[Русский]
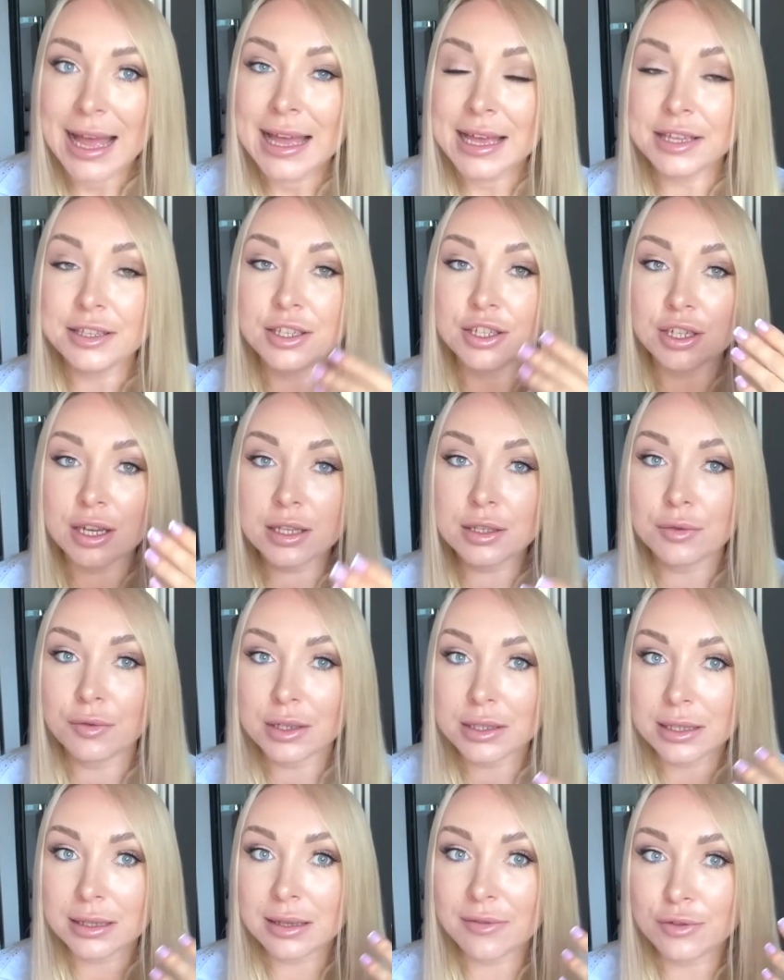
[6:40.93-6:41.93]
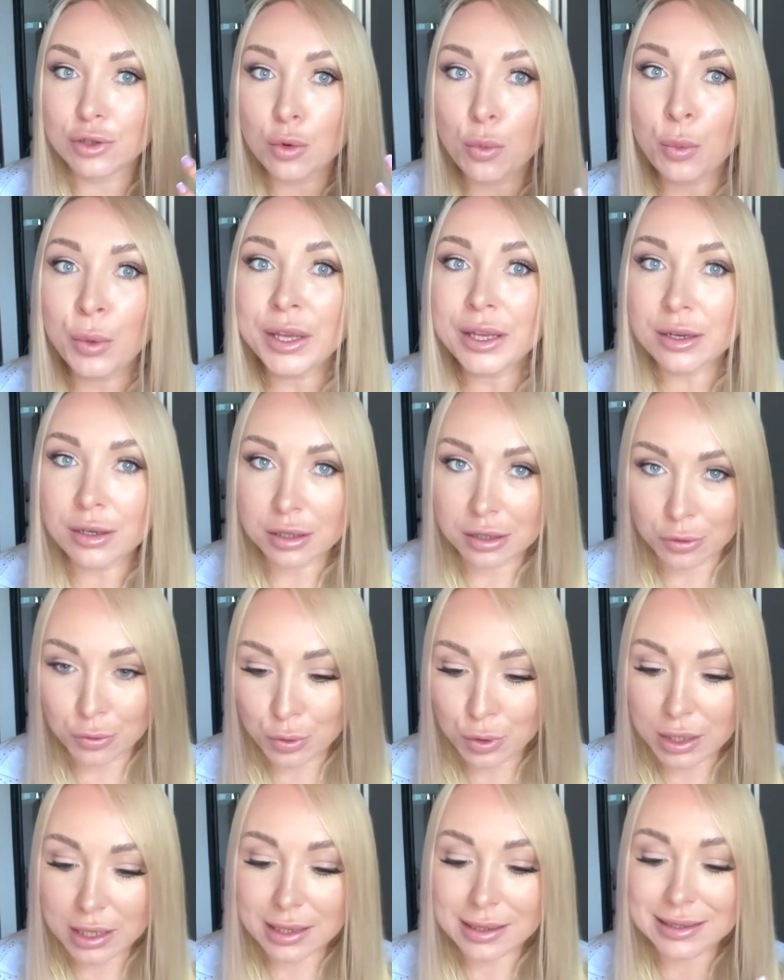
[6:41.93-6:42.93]
И сейчас у вас это все
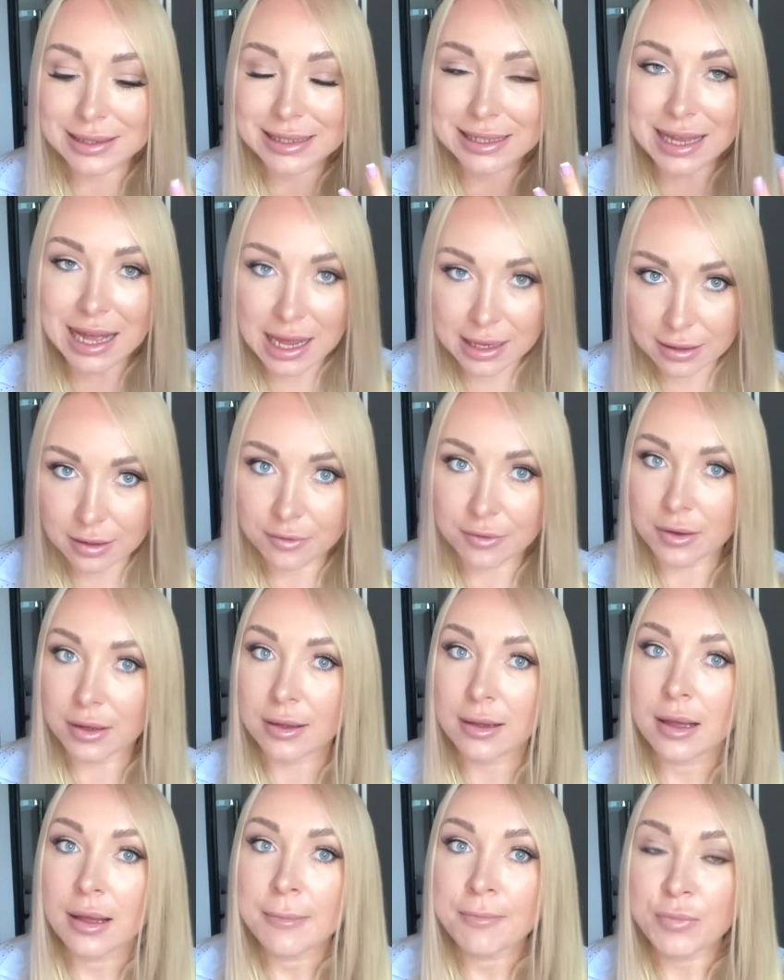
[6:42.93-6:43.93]
маякнуло заново.